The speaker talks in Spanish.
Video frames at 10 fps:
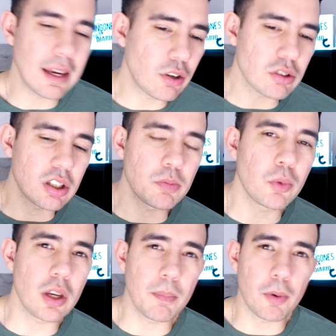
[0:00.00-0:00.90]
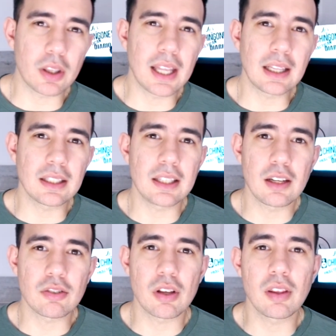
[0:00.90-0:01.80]
hay cosas muy importantes
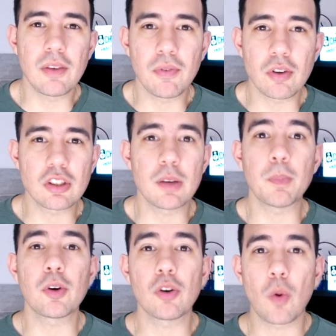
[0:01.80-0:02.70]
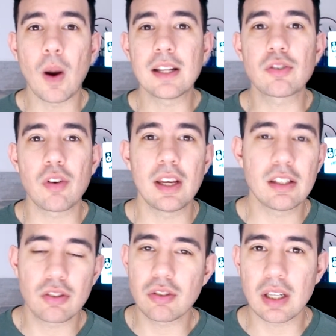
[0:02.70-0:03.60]
en los audífonos y por lo cual
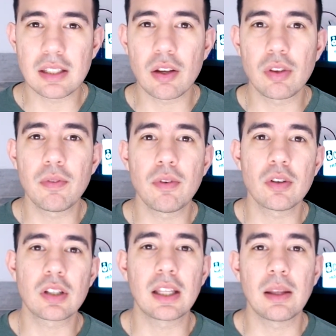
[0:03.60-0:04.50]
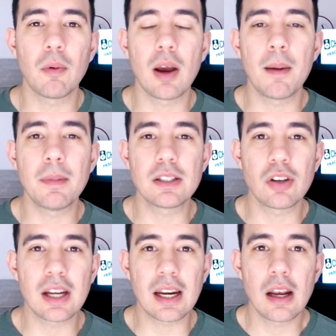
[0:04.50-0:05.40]
escogí estos tres audífonos que te voy a
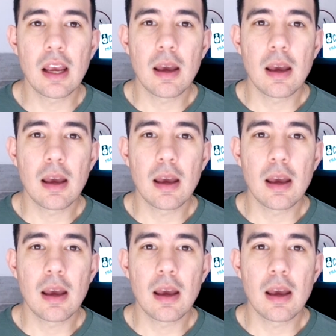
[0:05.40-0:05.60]
mencionar.